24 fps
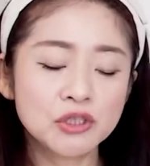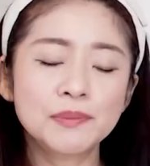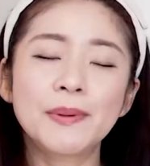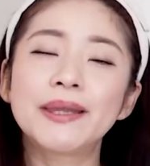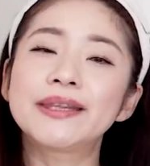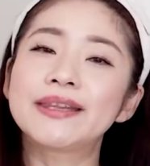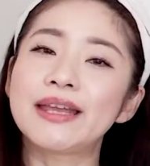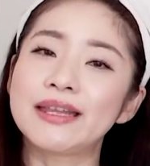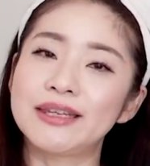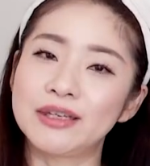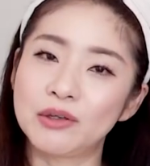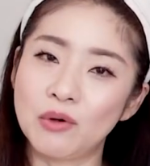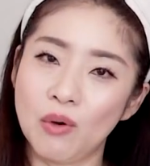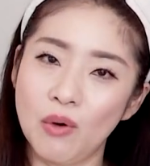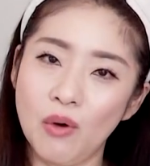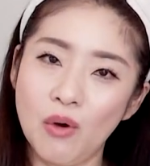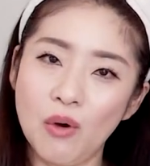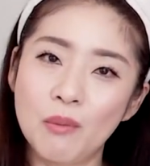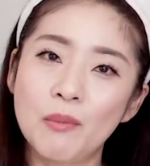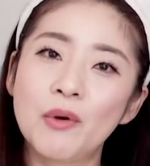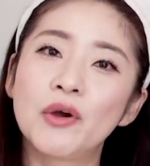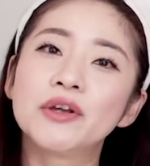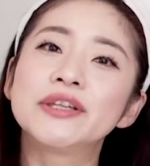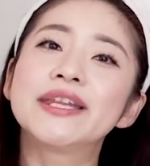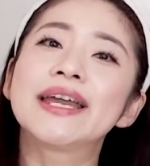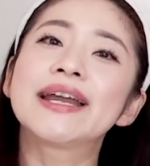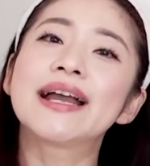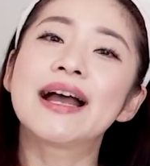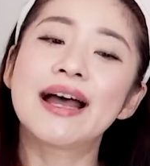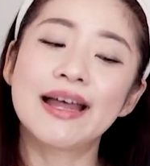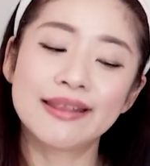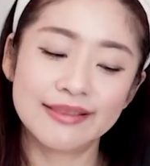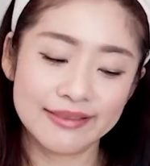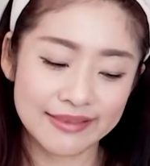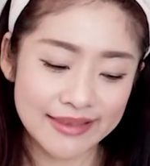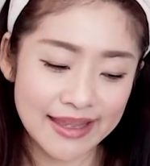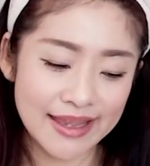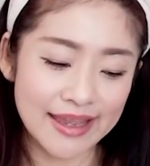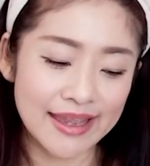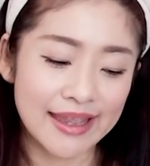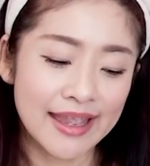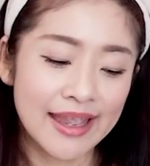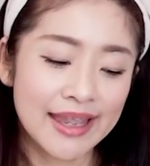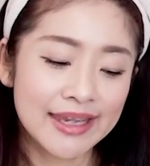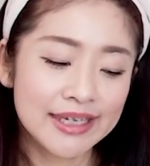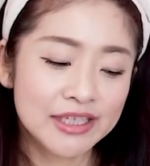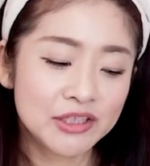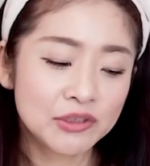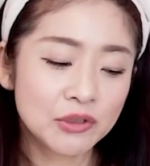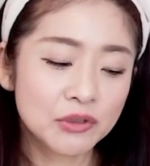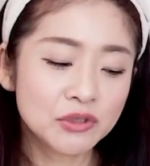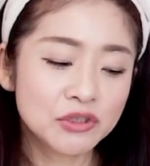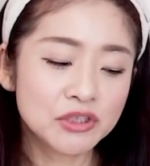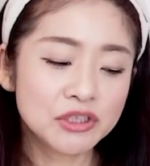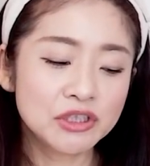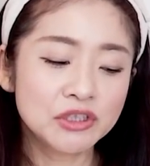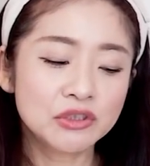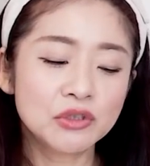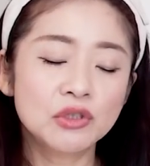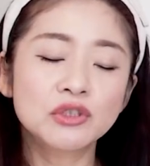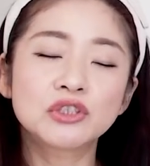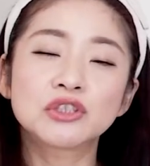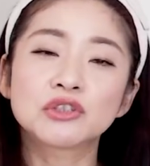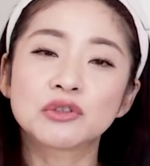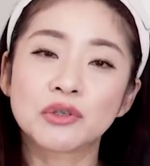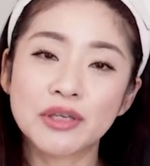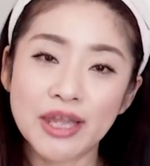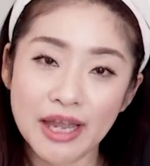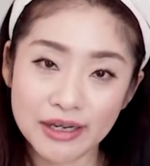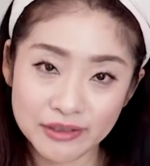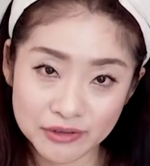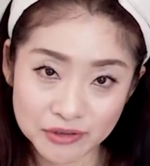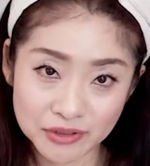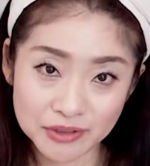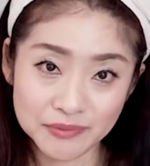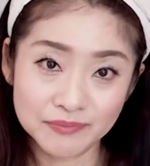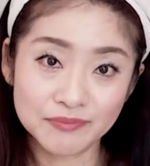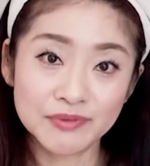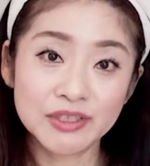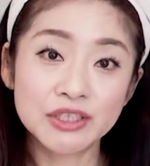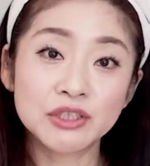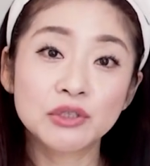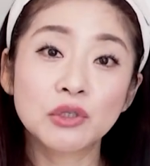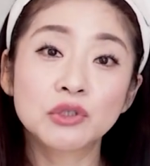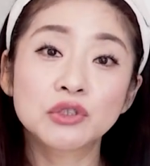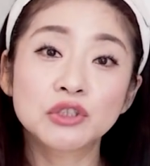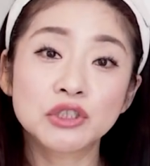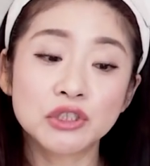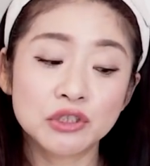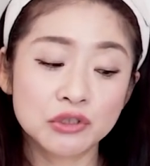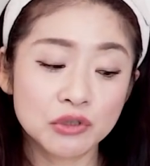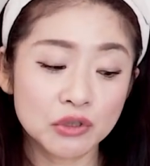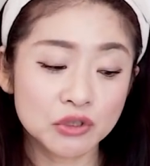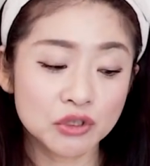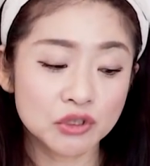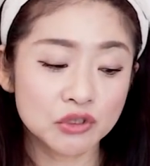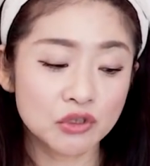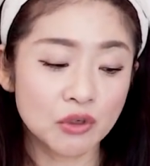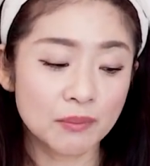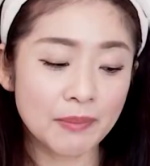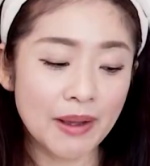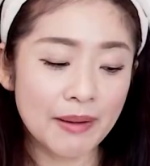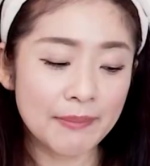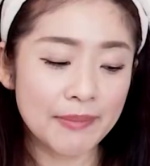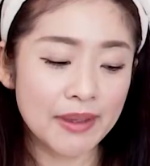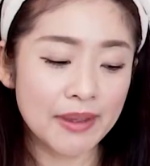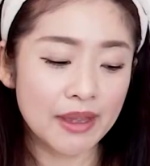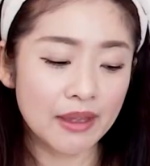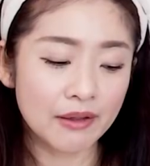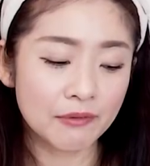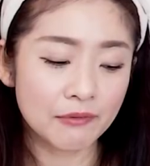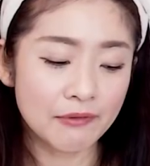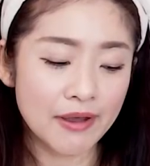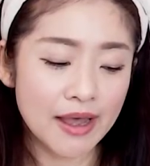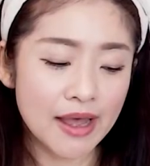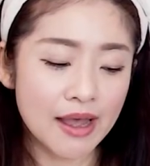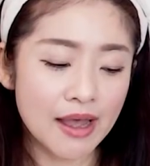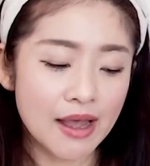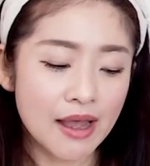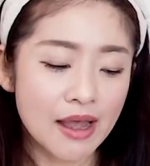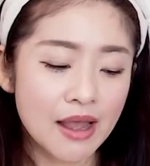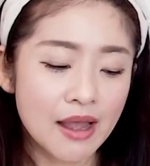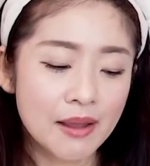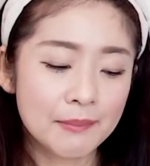全てにこう思い出があって、一つ一つの役、一つ一つの場面は、